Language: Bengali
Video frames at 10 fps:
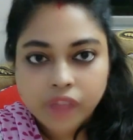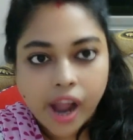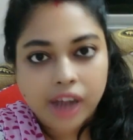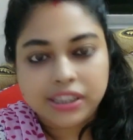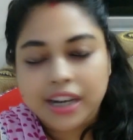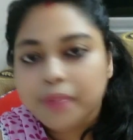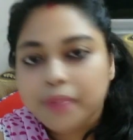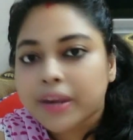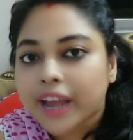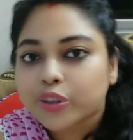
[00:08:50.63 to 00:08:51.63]
আর যারা
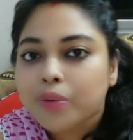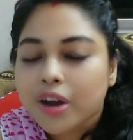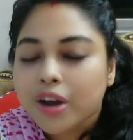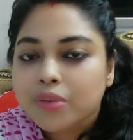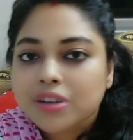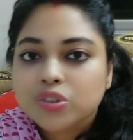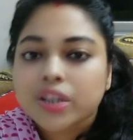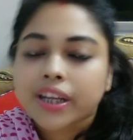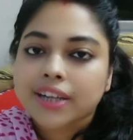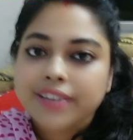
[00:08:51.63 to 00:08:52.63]
আমাকে এত ভালোবাসতো
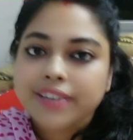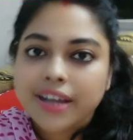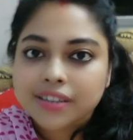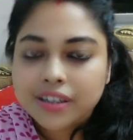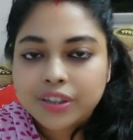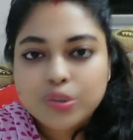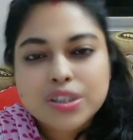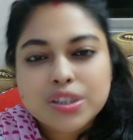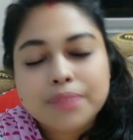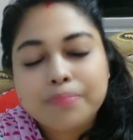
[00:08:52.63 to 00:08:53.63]
তাদের কাছে একটা
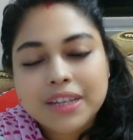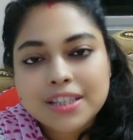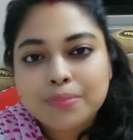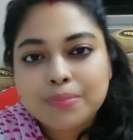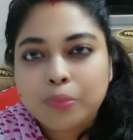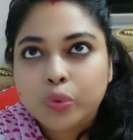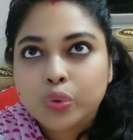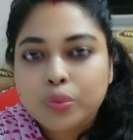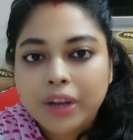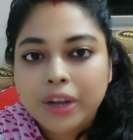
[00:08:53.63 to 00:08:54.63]
রিকোয়েস্ট প্লিজ
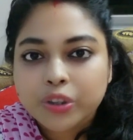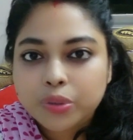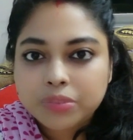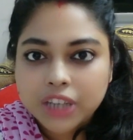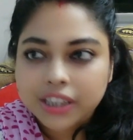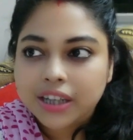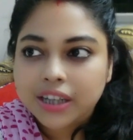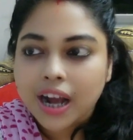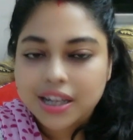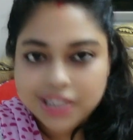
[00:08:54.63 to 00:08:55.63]
বন্ধু বান্ধব যাদের
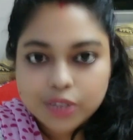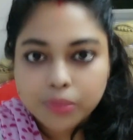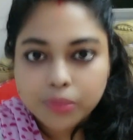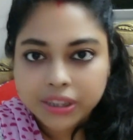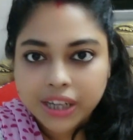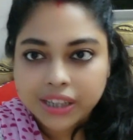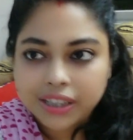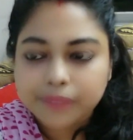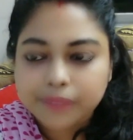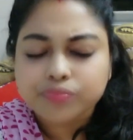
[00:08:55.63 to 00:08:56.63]
আছে তোমাদের আর
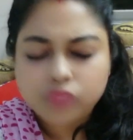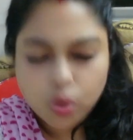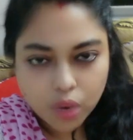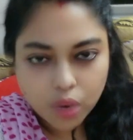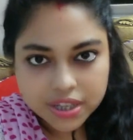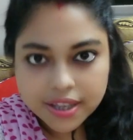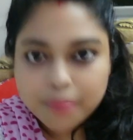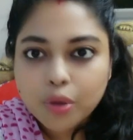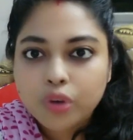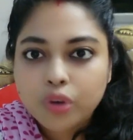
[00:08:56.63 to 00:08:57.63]
কি
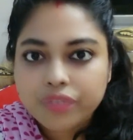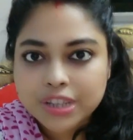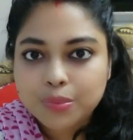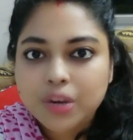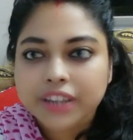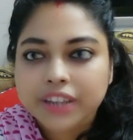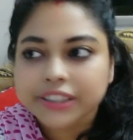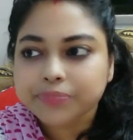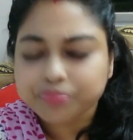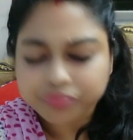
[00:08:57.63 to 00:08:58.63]
হোয়াটসঅ্যাপ বলো ফেসবুক
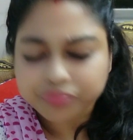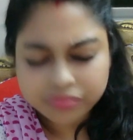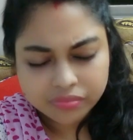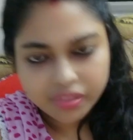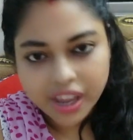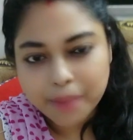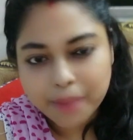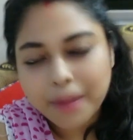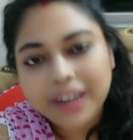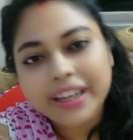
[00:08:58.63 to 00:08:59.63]
আছে
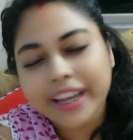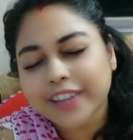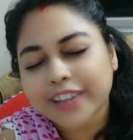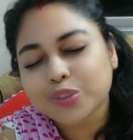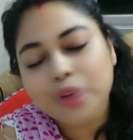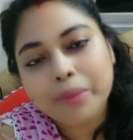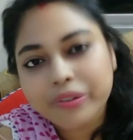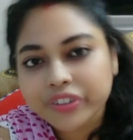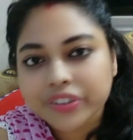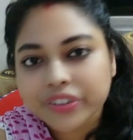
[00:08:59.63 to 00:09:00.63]
পারলে একটু আমার
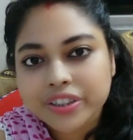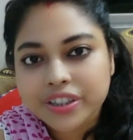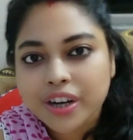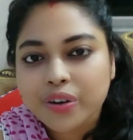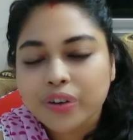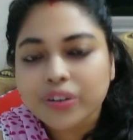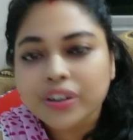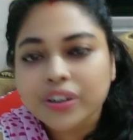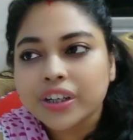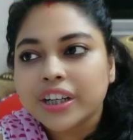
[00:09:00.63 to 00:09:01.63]
ভিডিওটা শেয়ার করো
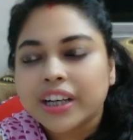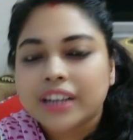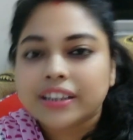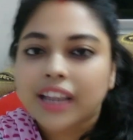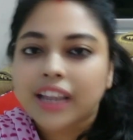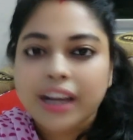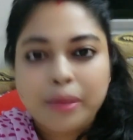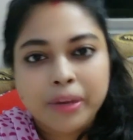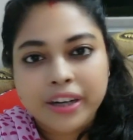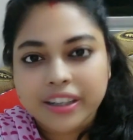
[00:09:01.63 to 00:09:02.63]
তাহলে
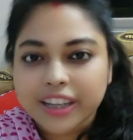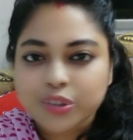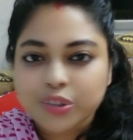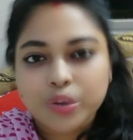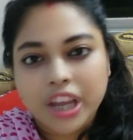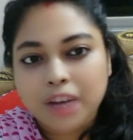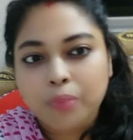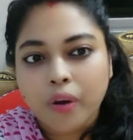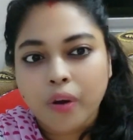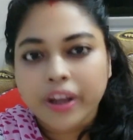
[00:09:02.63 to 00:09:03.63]
আমার একটু
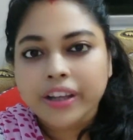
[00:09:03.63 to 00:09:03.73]
হেল্প হয়